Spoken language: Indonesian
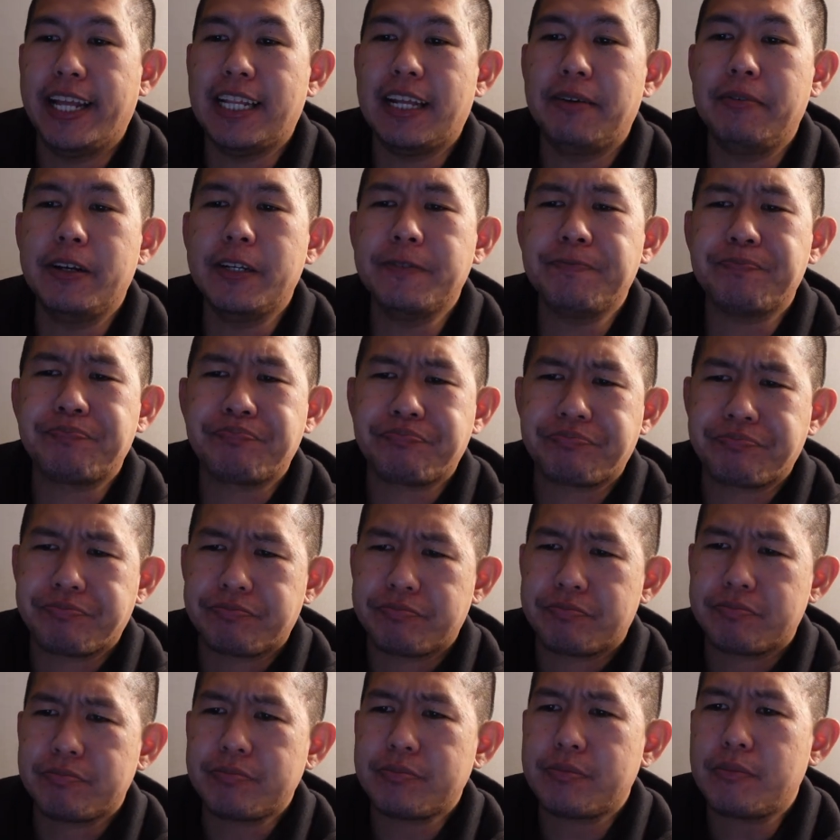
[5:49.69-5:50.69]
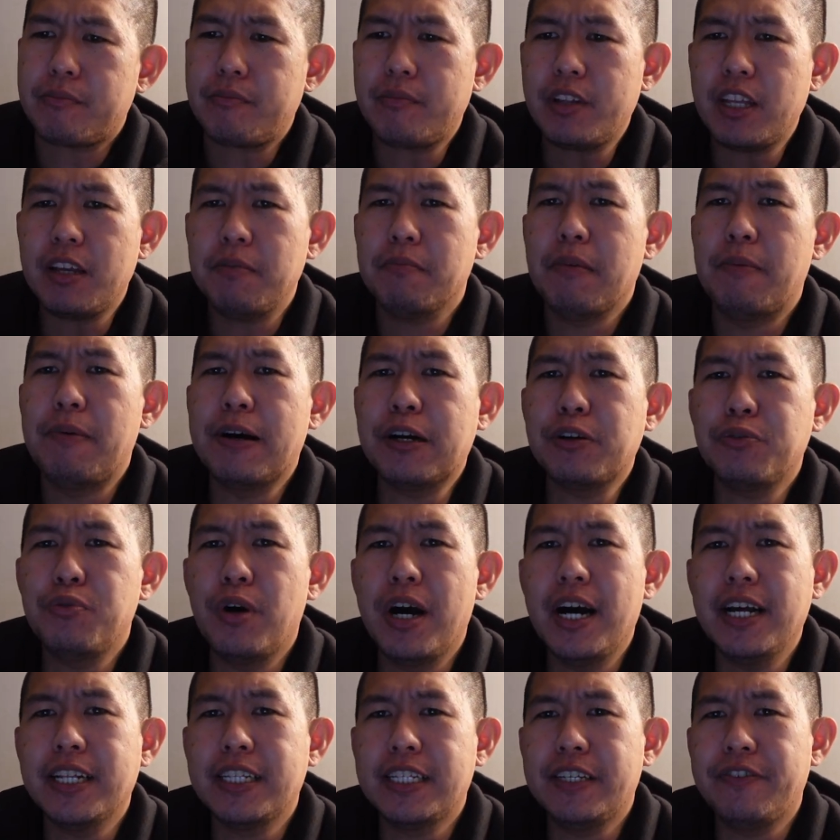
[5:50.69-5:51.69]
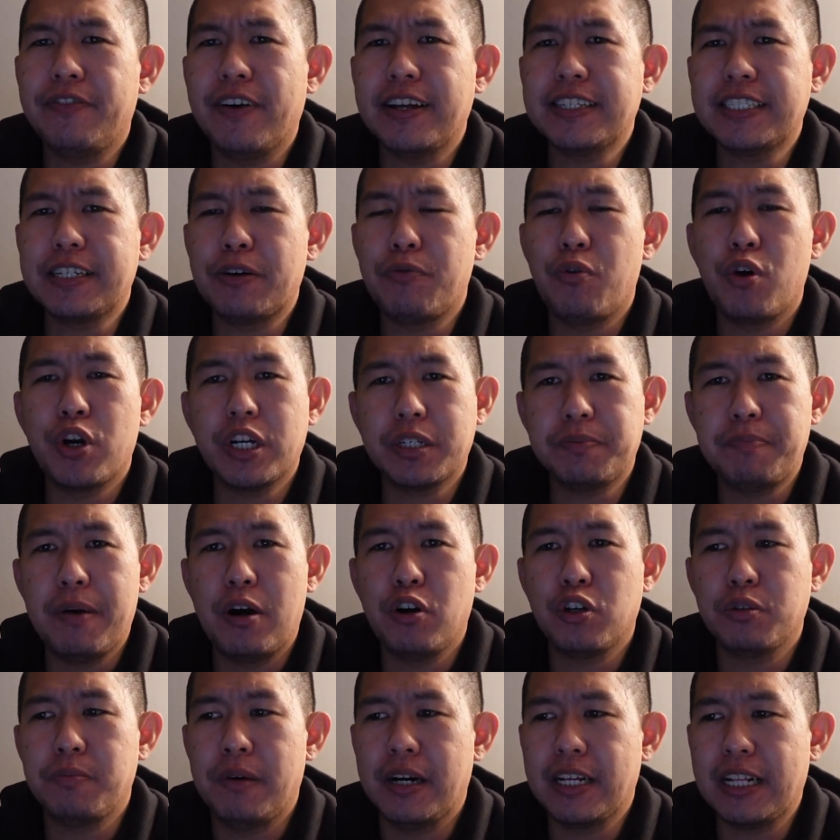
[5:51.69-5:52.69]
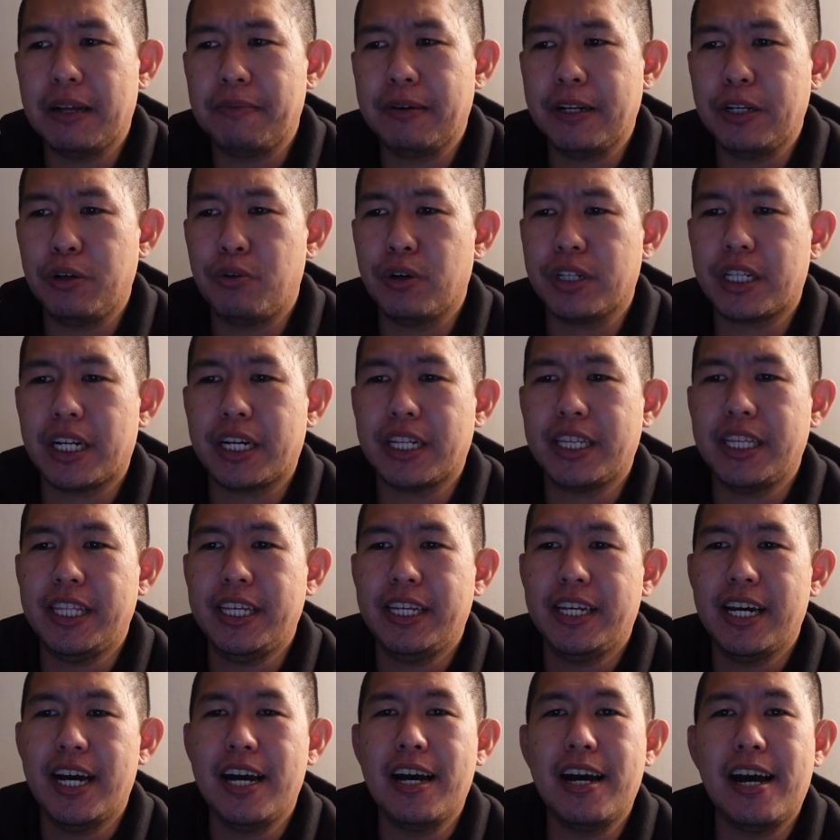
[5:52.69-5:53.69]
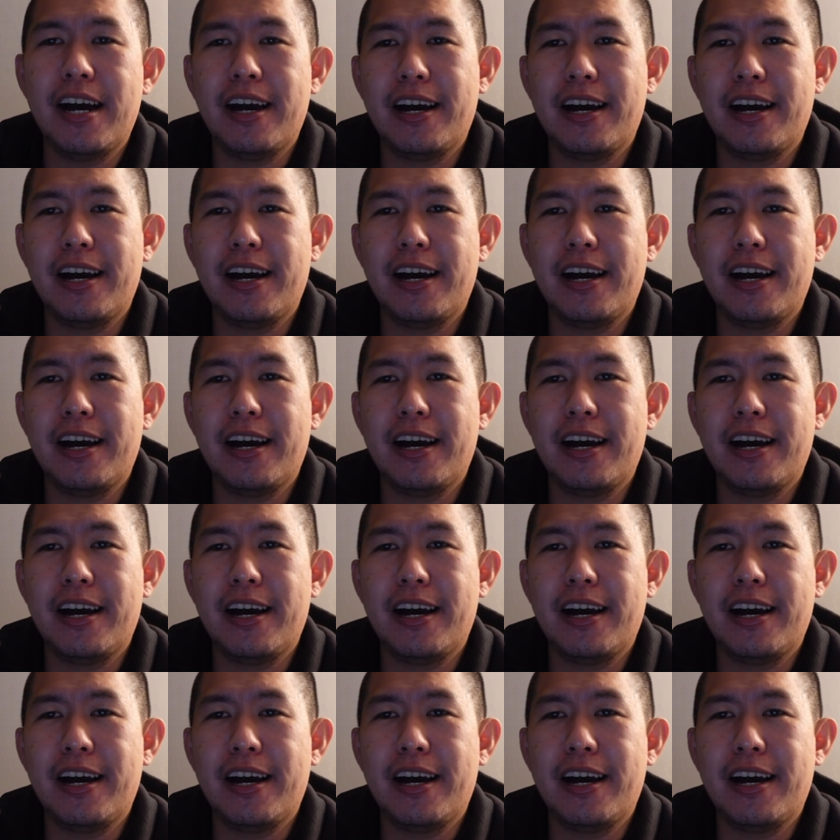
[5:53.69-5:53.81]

Tapi Babak kedua defense Warriors bagus banget apalagi di kuarter ketiga.